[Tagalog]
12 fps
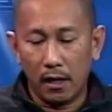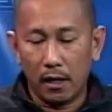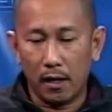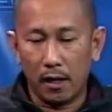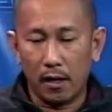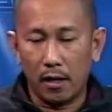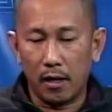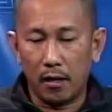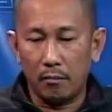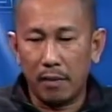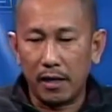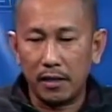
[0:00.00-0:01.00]
uh,
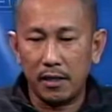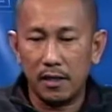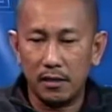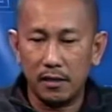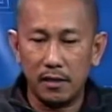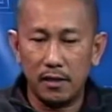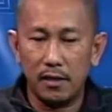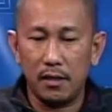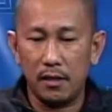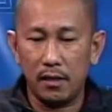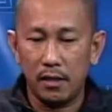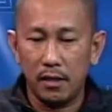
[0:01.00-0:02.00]
bakit
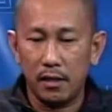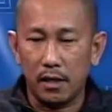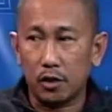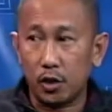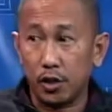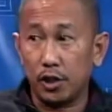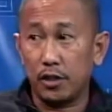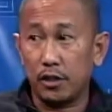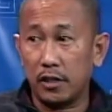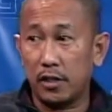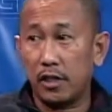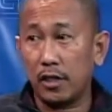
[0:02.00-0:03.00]
hindi ito
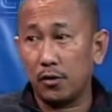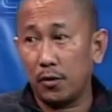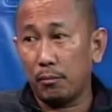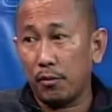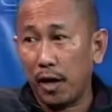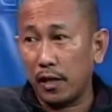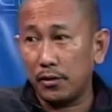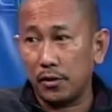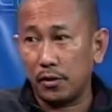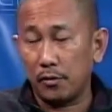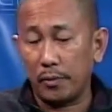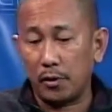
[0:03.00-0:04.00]
hindi din ako abogado
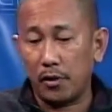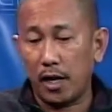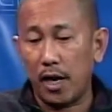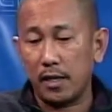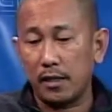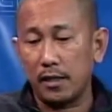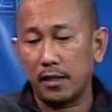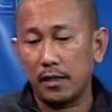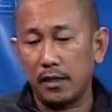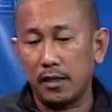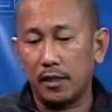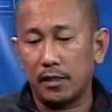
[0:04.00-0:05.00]
no, pero oo. ang akin lang
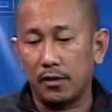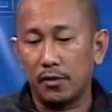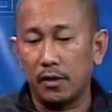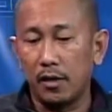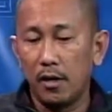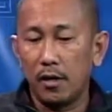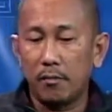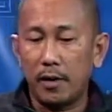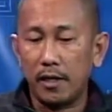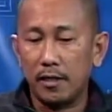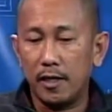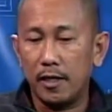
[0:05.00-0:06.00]
nakikita doon.
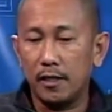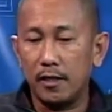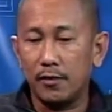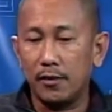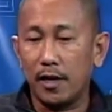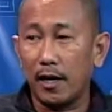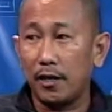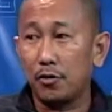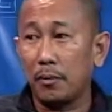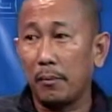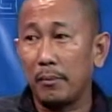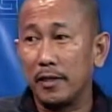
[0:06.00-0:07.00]
Bakit hindi unahin
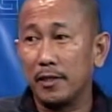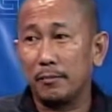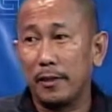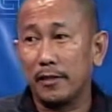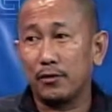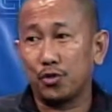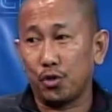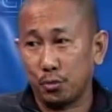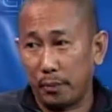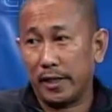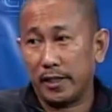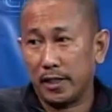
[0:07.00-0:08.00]
yung mga principal
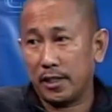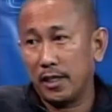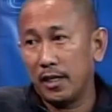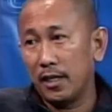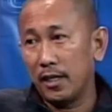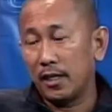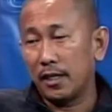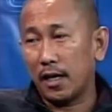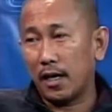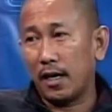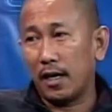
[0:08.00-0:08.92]
suspects mm. na